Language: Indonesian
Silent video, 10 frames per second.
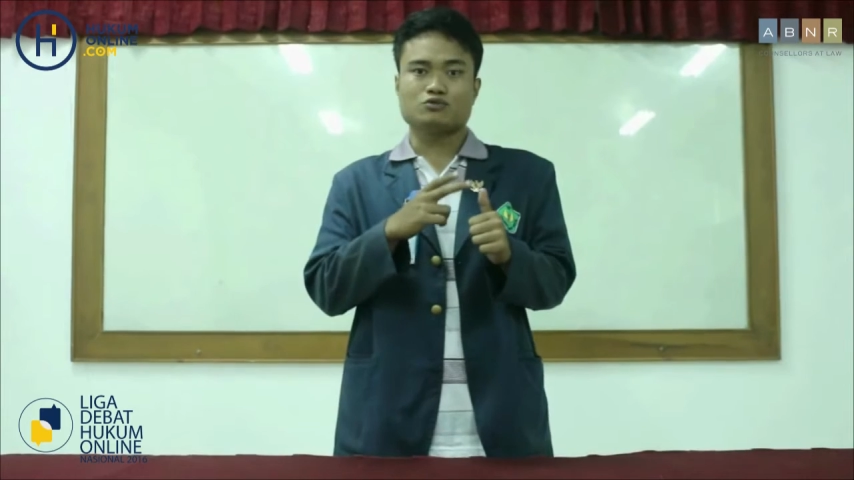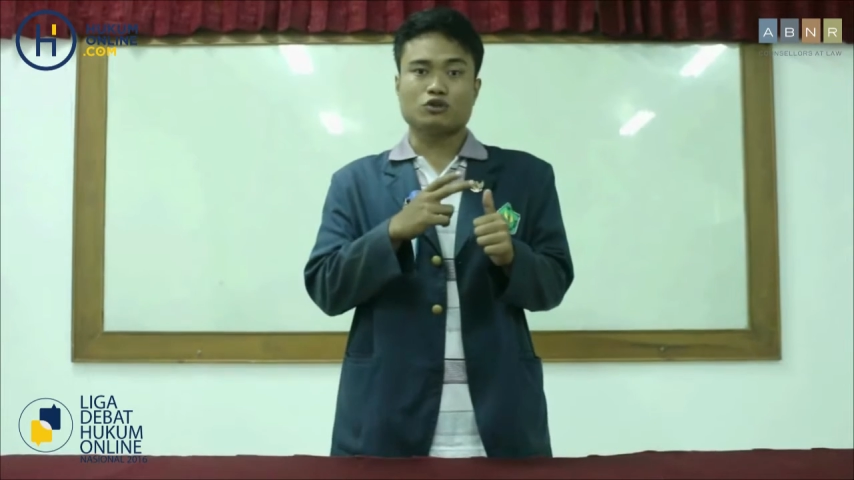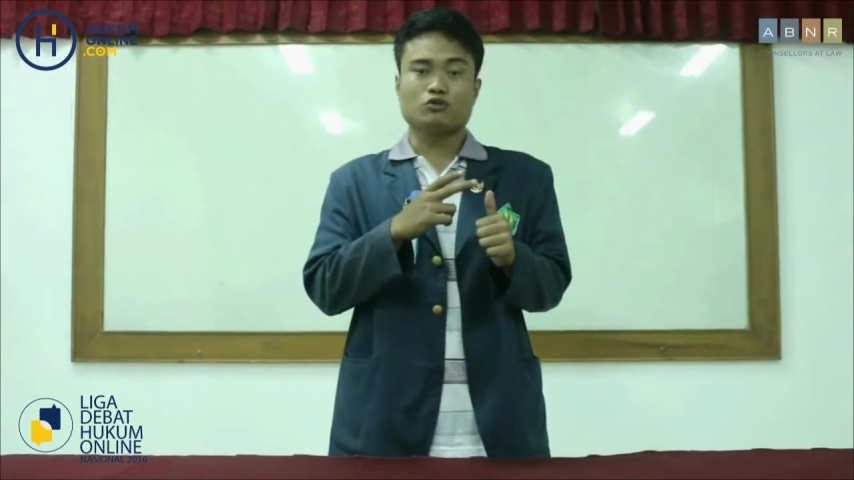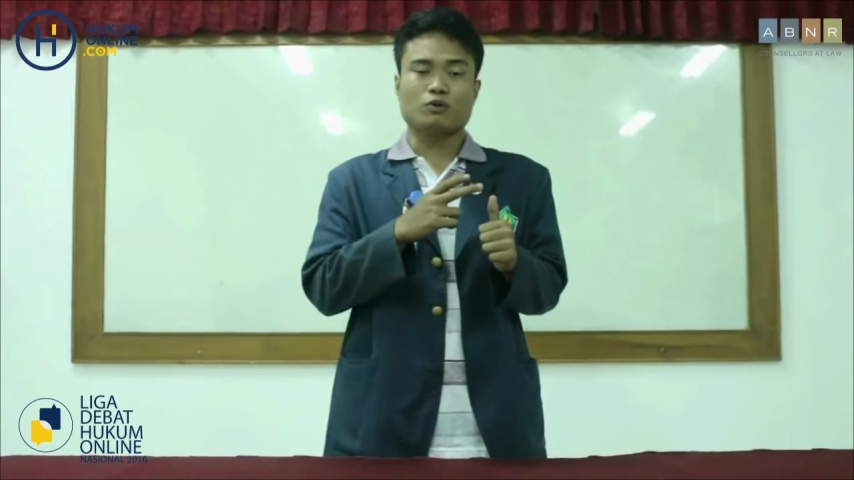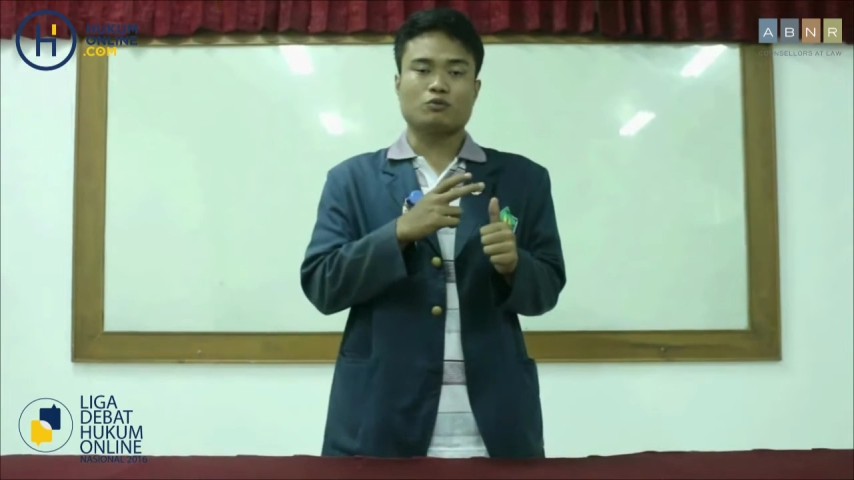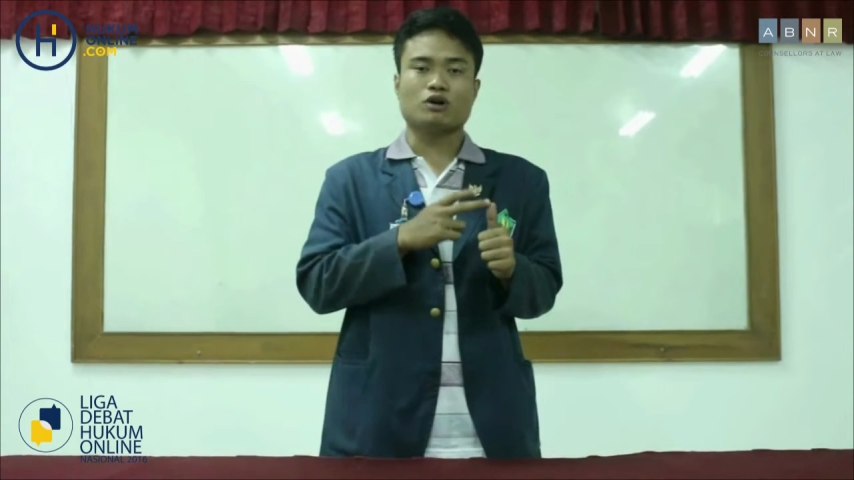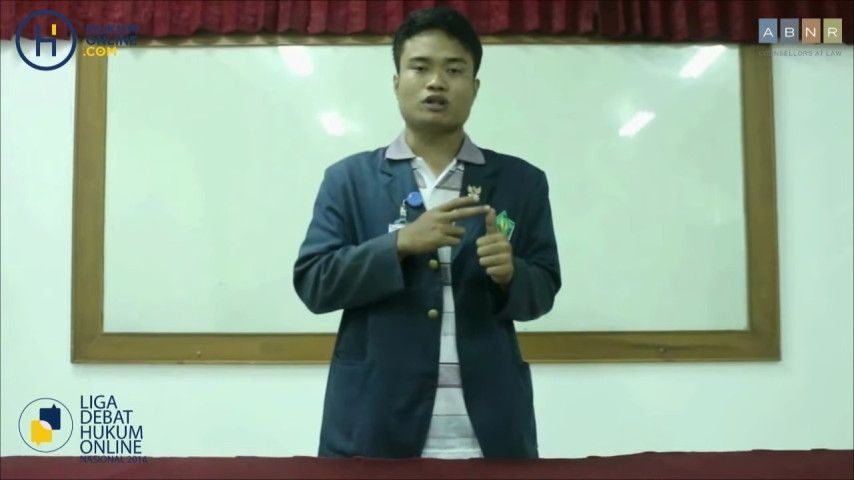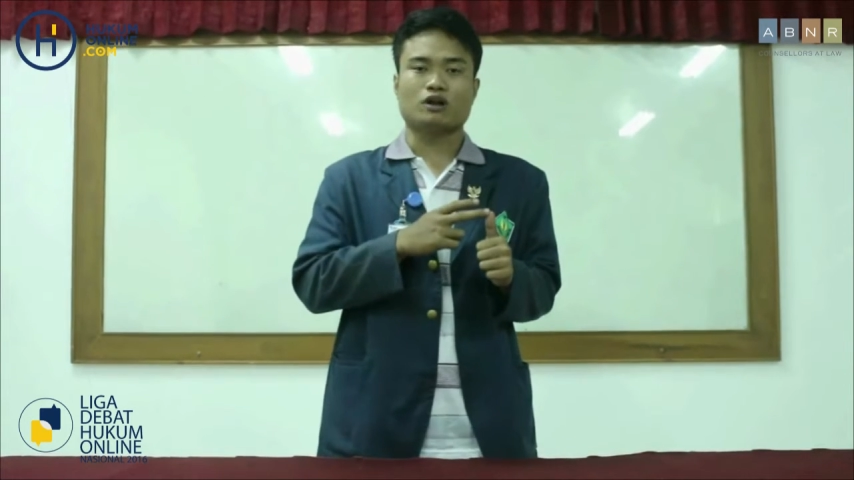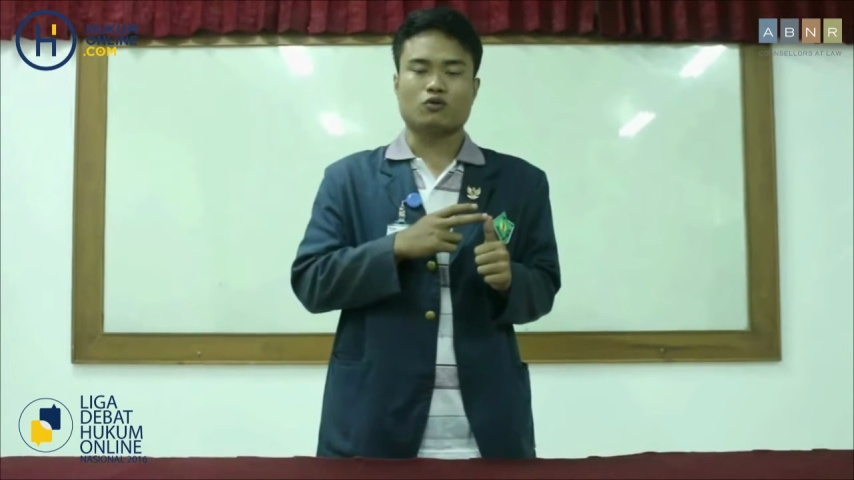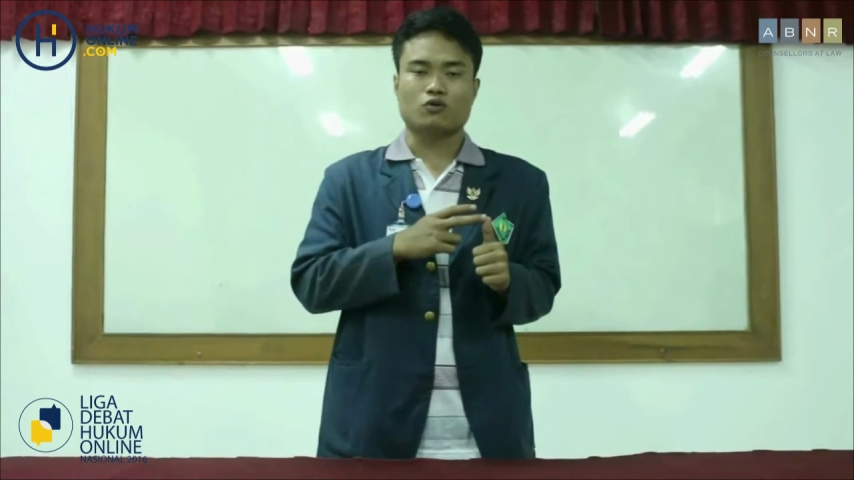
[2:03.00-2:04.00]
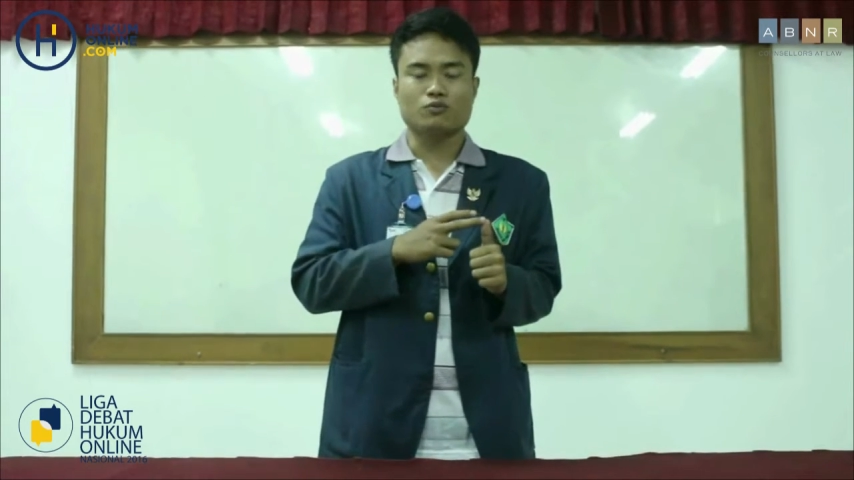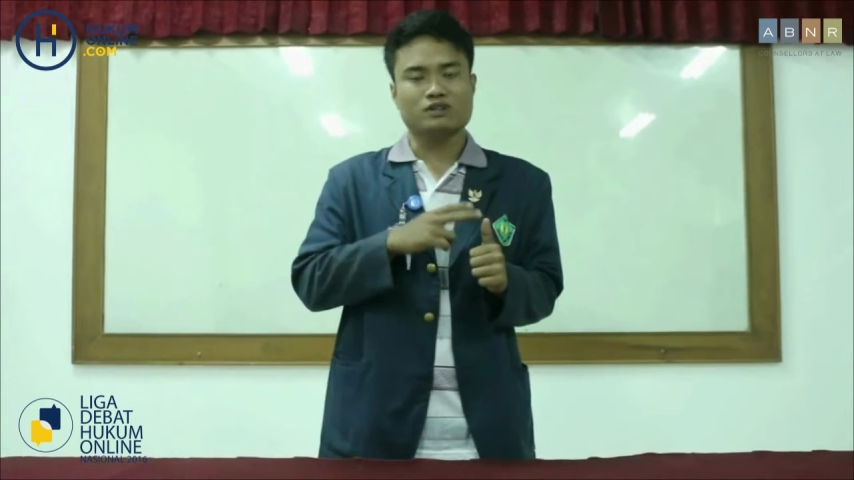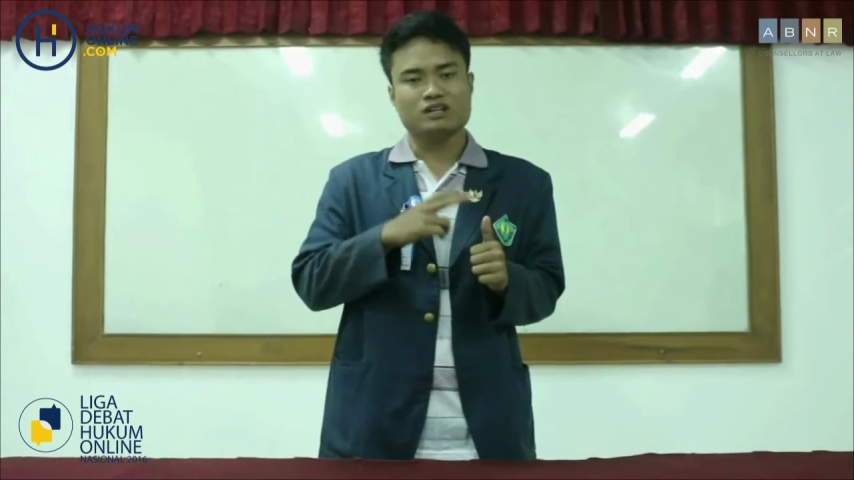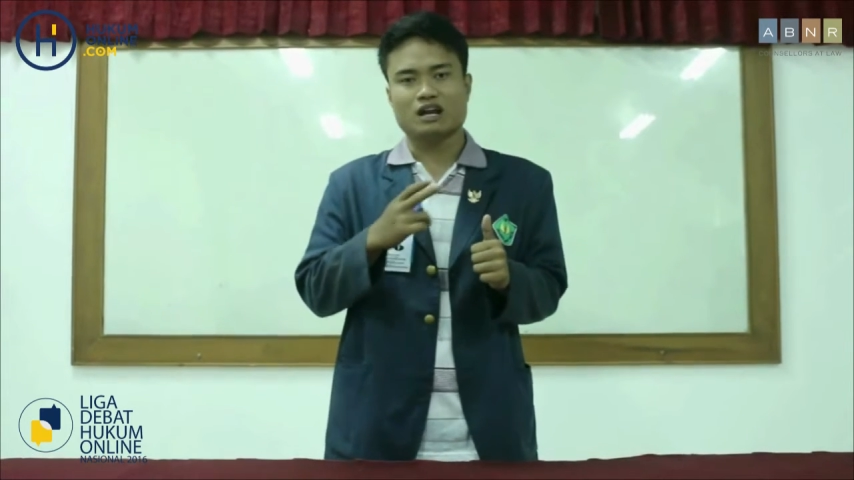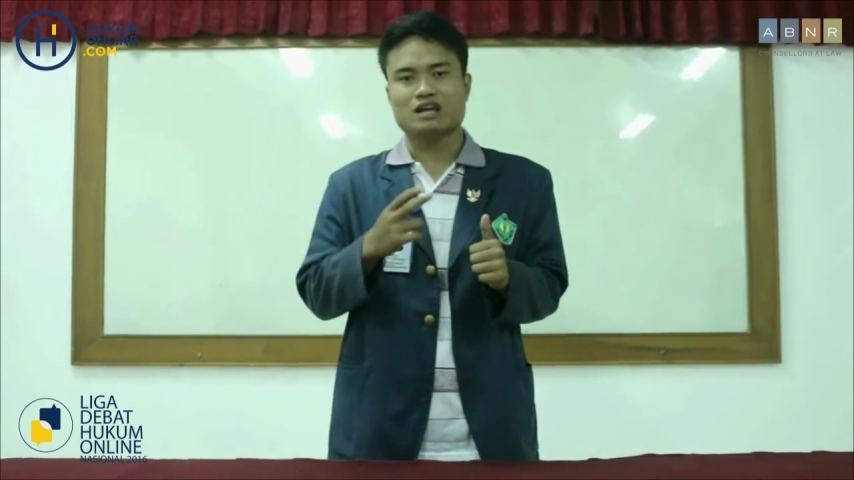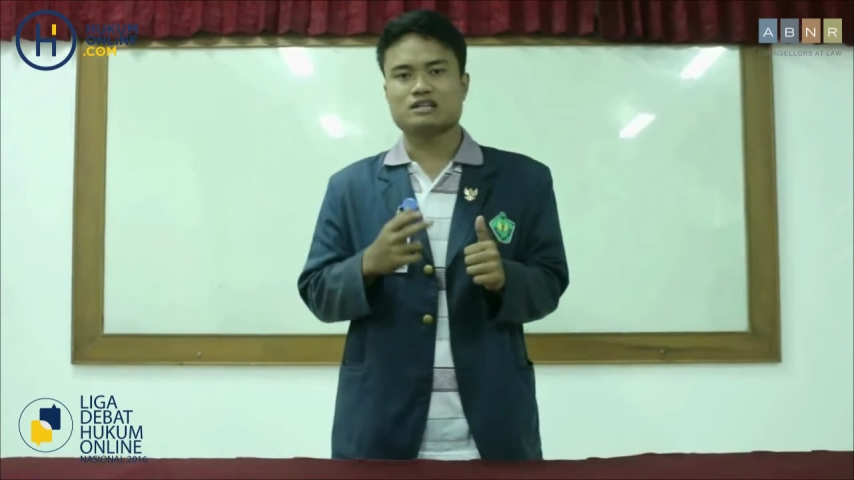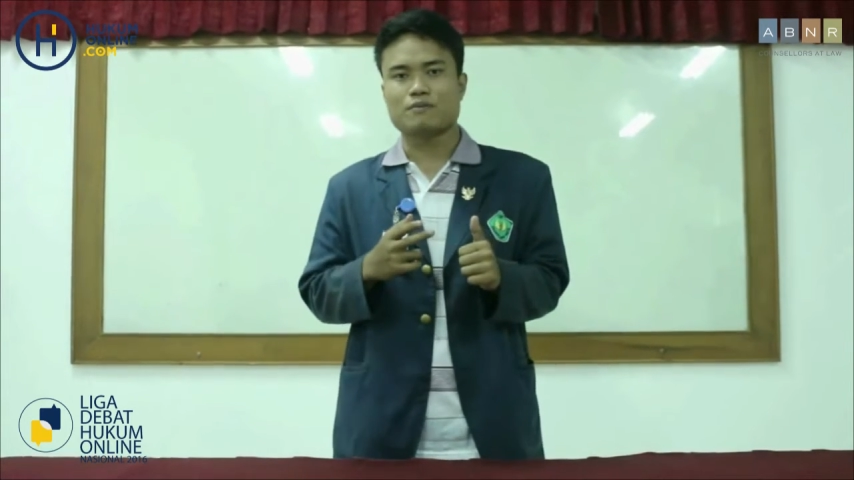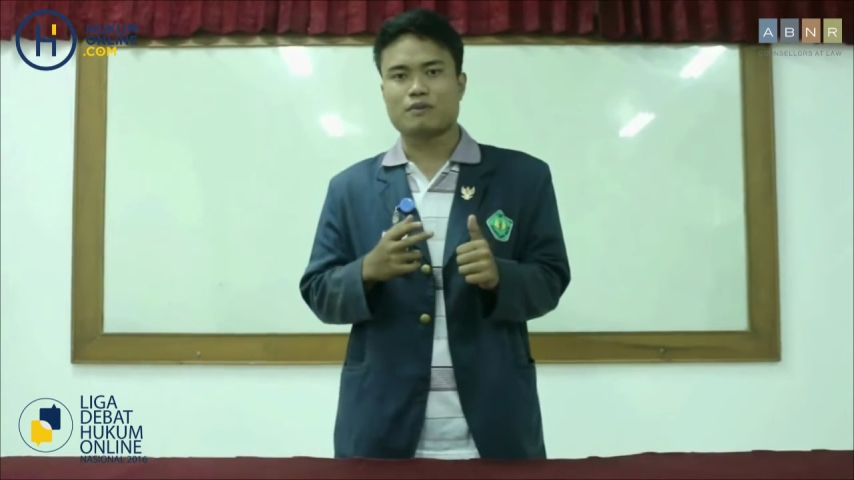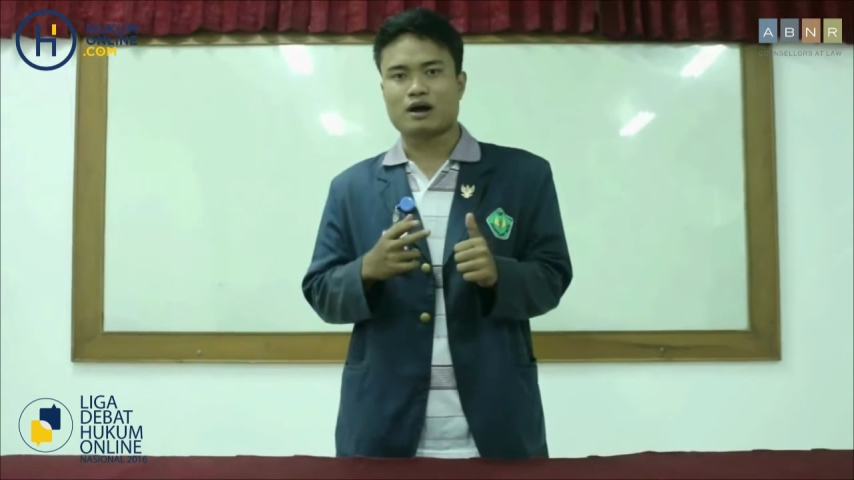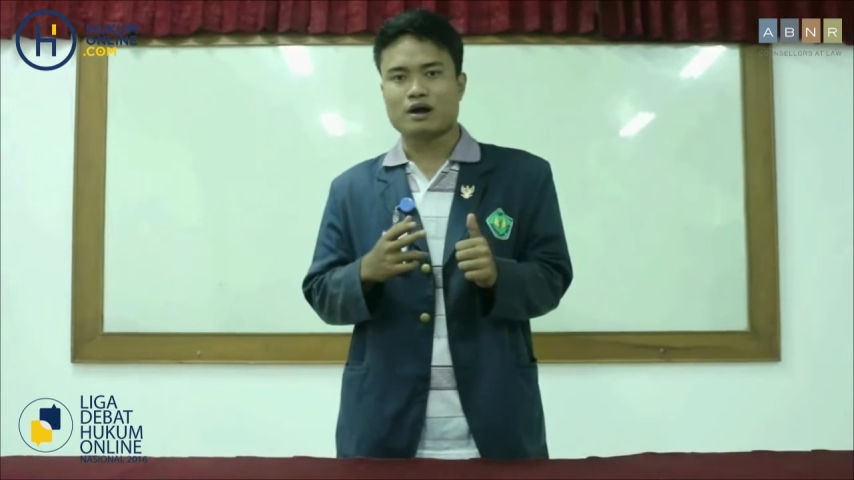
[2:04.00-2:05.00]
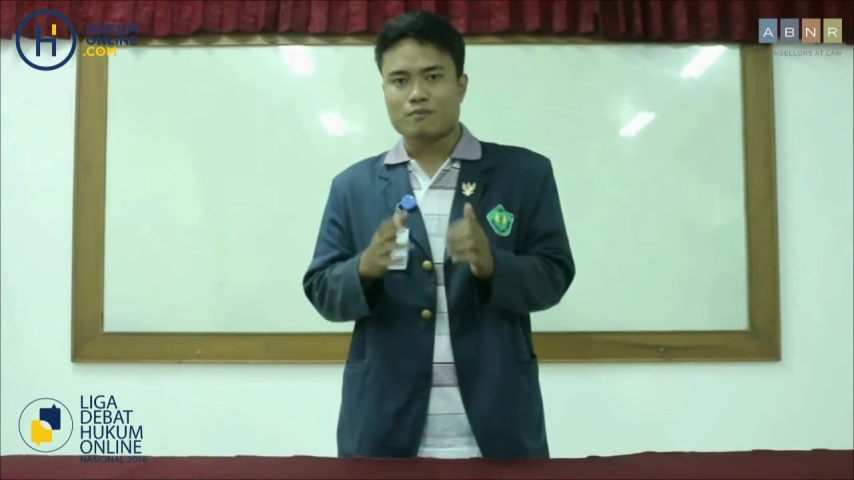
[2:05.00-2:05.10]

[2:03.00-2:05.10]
suatu perbuatan hukum tidaklah sama,